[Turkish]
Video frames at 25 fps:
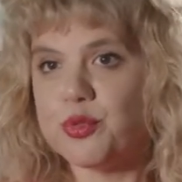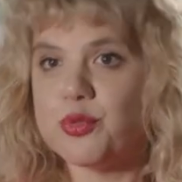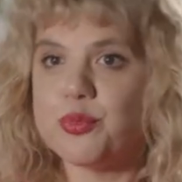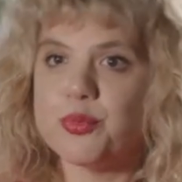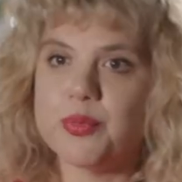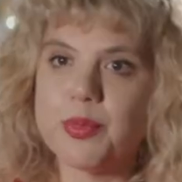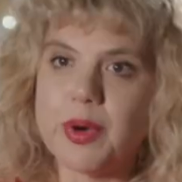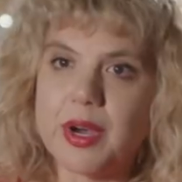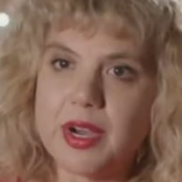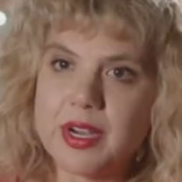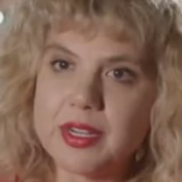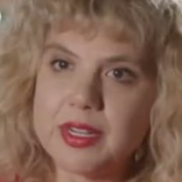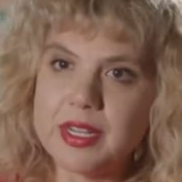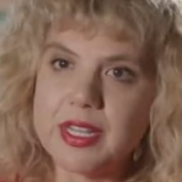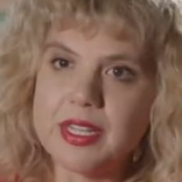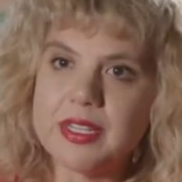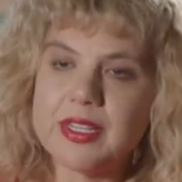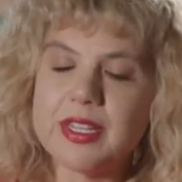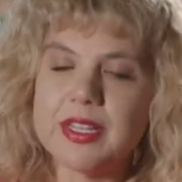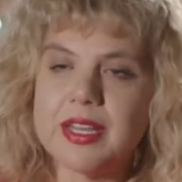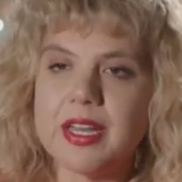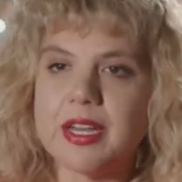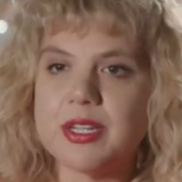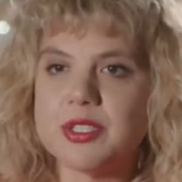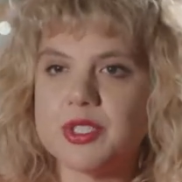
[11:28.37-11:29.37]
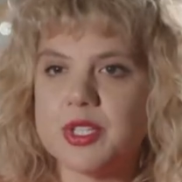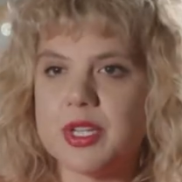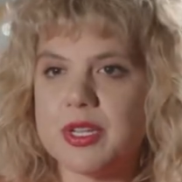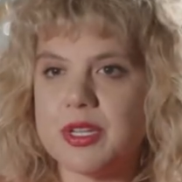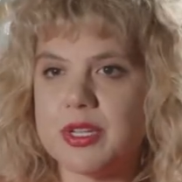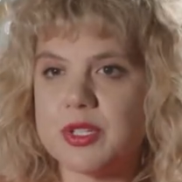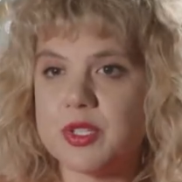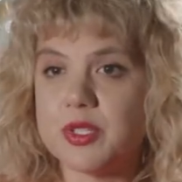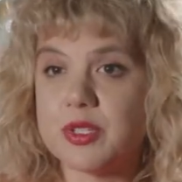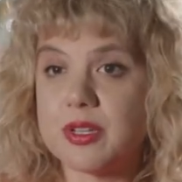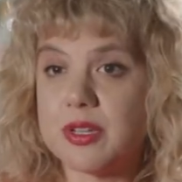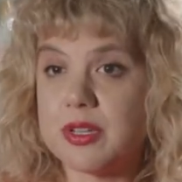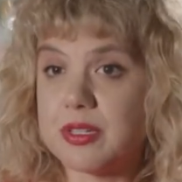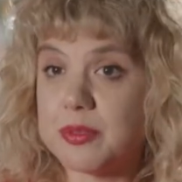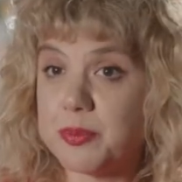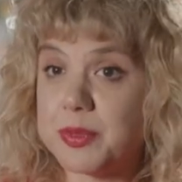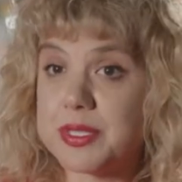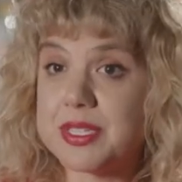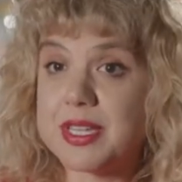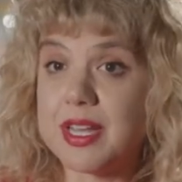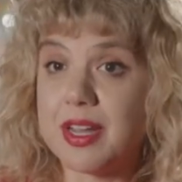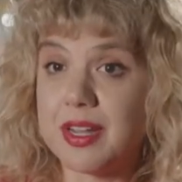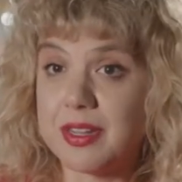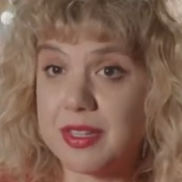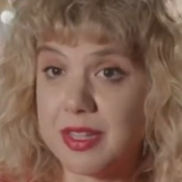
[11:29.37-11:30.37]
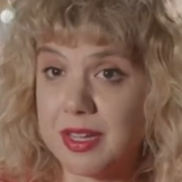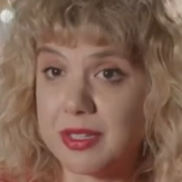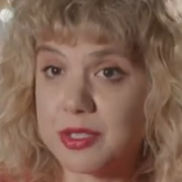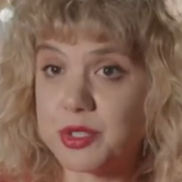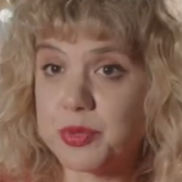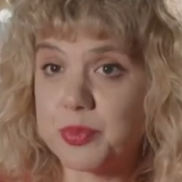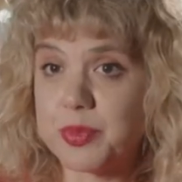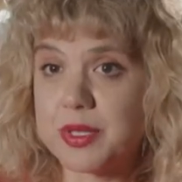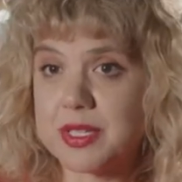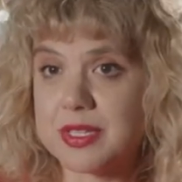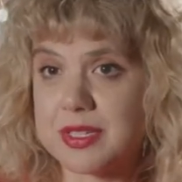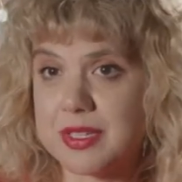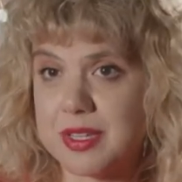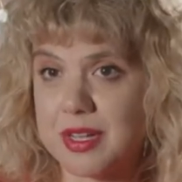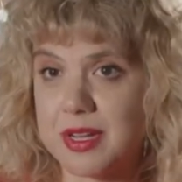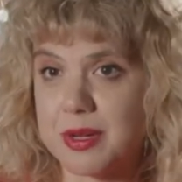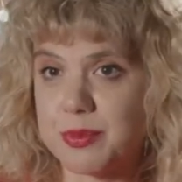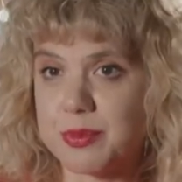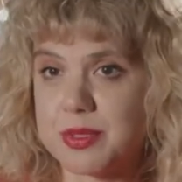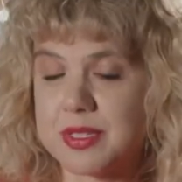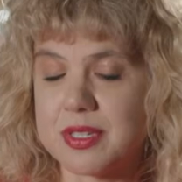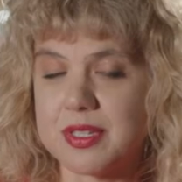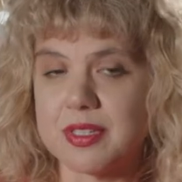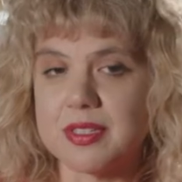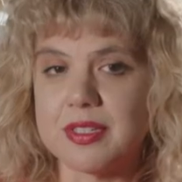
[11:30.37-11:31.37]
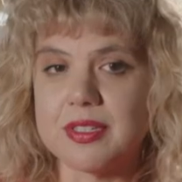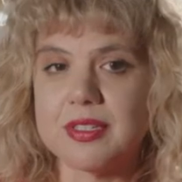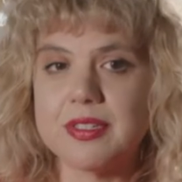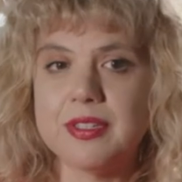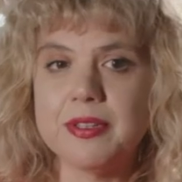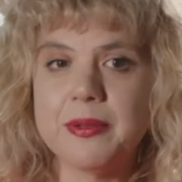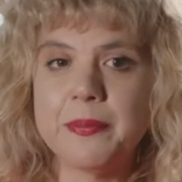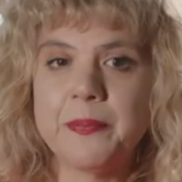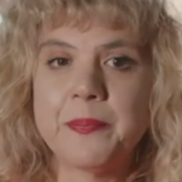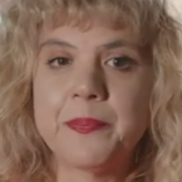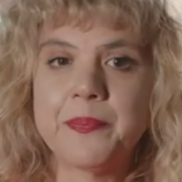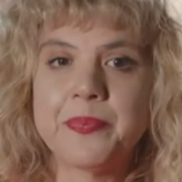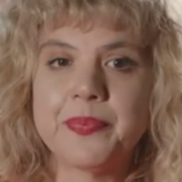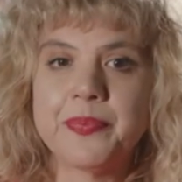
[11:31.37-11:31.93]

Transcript: Bunu Bahreyn'de gerçekleştirecek bir sergi açmak ister misin dedi.